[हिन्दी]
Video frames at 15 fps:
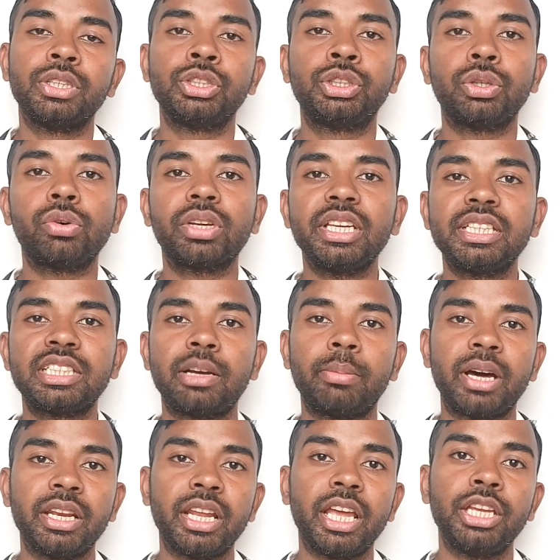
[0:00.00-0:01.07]
जो कि
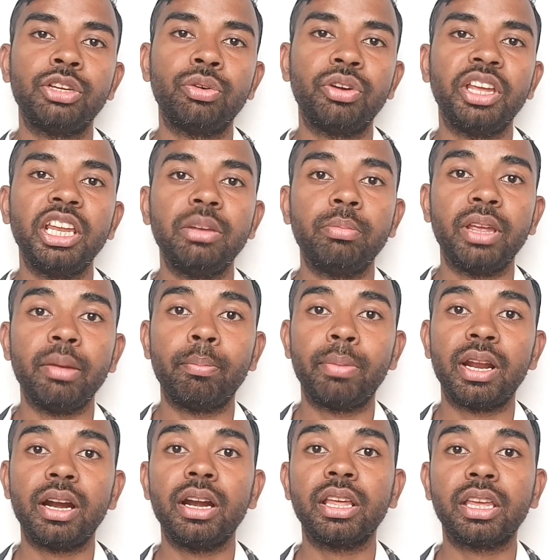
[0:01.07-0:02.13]
सामान्य यूरिन में
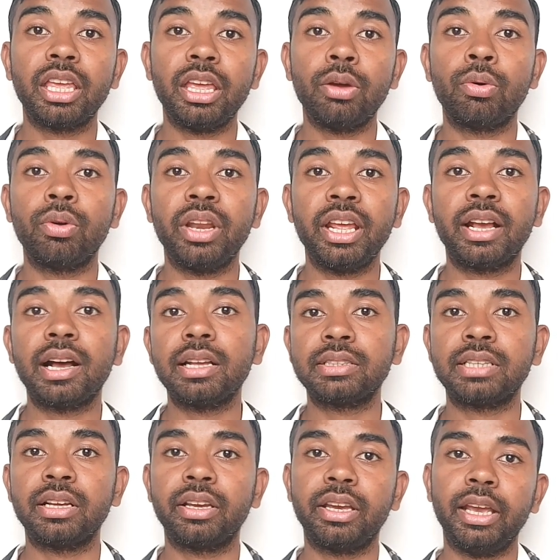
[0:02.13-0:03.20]
ब्लड के होने का
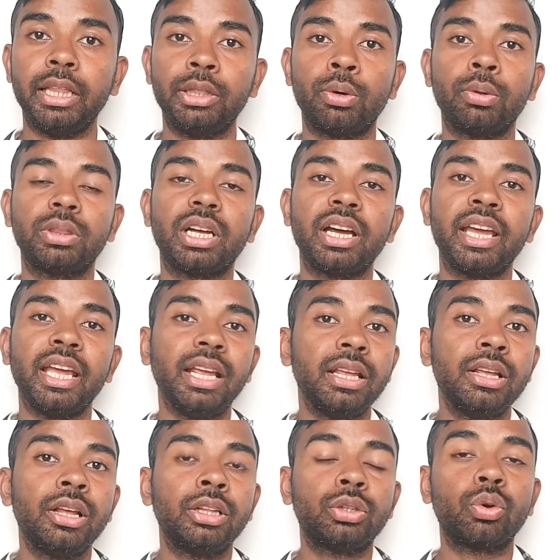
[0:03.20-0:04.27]
संकेत होता है
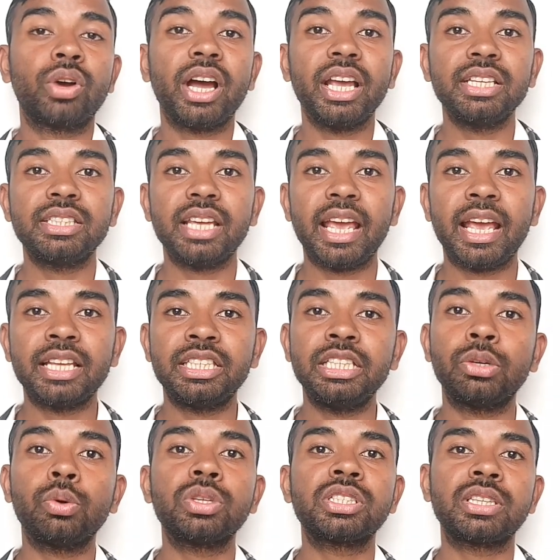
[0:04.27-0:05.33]
तो गाइज
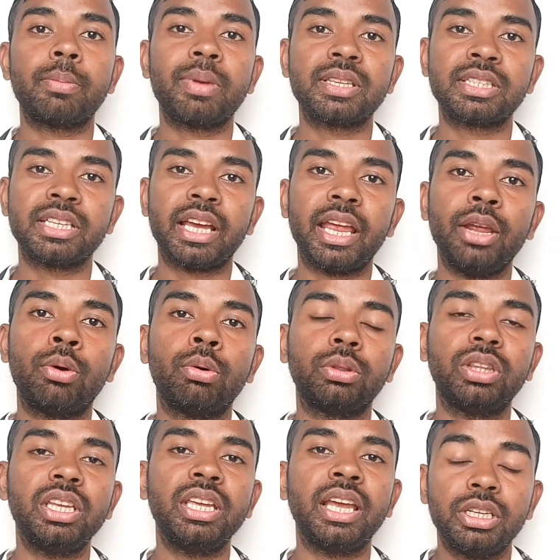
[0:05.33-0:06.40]
ऐसी कुछ समस्याएं
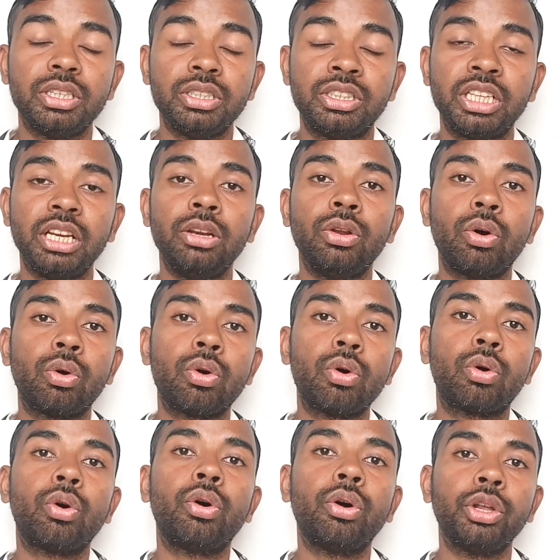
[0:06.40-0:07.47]
होती हैं जिन
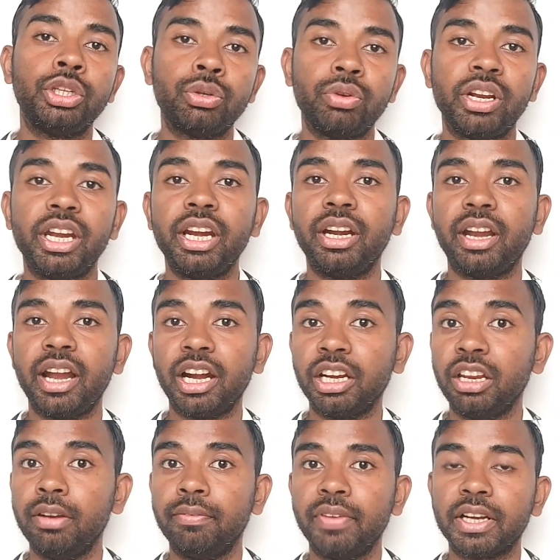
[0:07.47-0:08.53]
लोगों को यूनरी
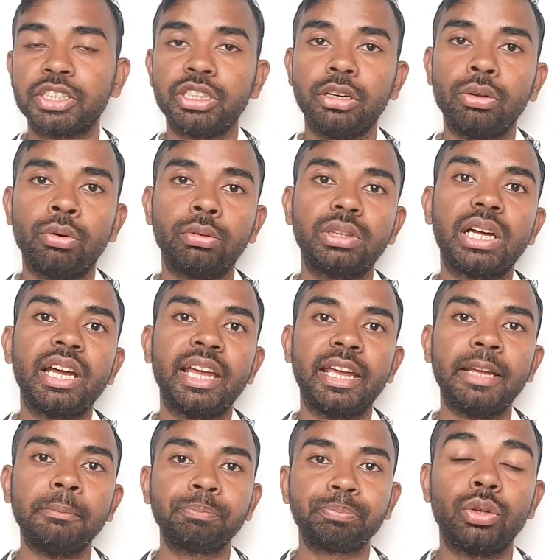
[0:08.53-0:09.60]
ट्रैक्ट इन्फेक्शन होता
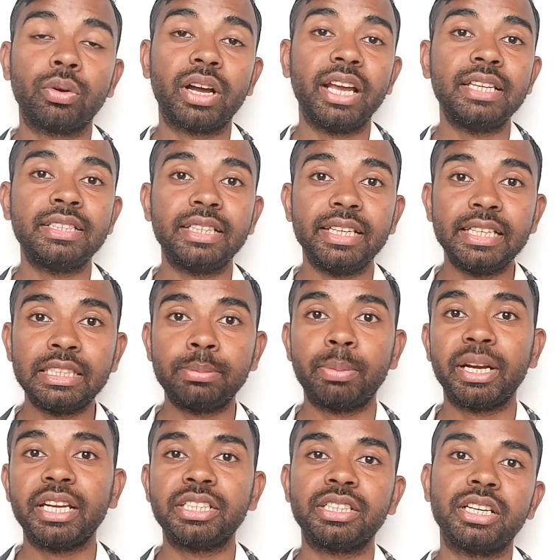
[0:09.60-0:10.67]
है तो गाइज इस
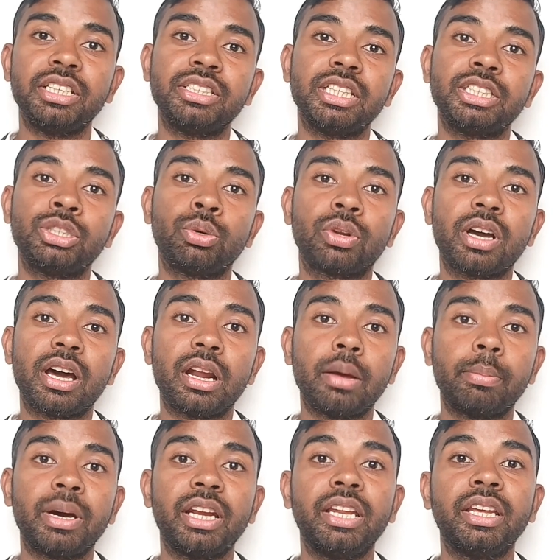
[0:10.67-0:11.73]
परेशानी से छुटकारा
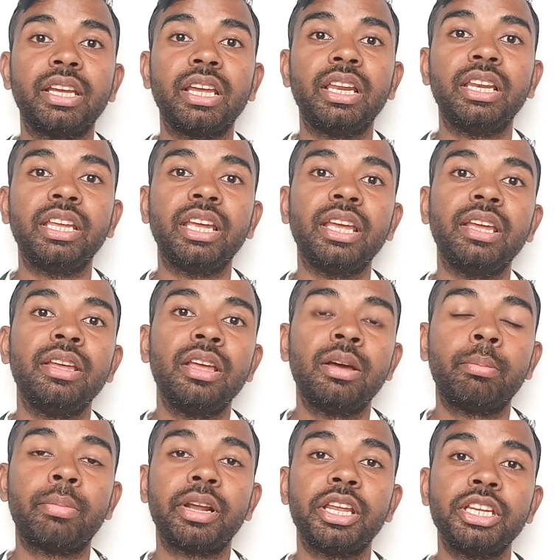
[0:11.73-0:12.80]
पाने के लिए
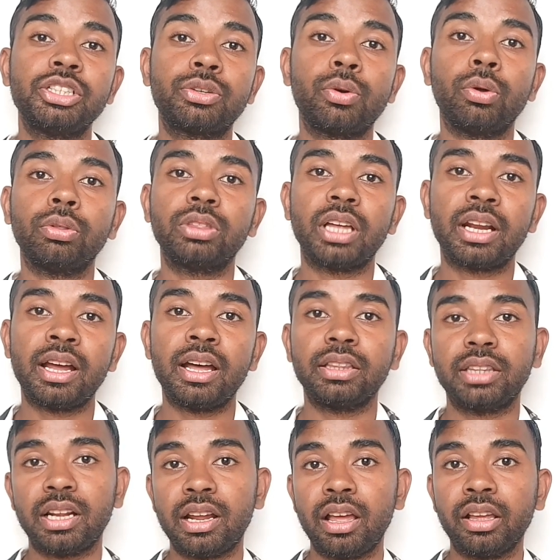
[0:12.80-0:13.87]
मरीज को तरह
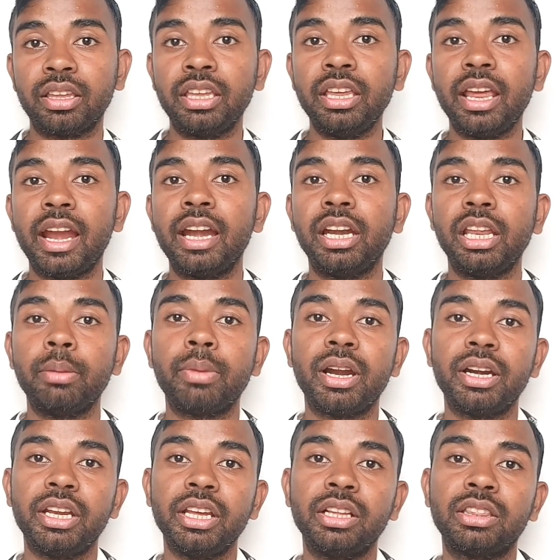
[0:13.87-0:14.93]
तरह की
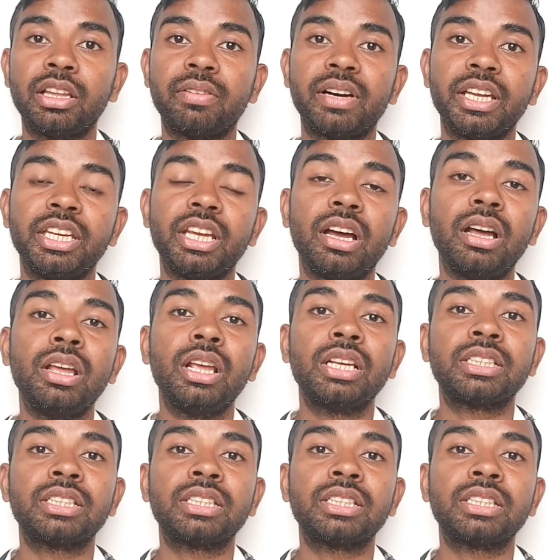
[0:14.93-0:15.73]
एंटीबायोटिक दवाइयाँ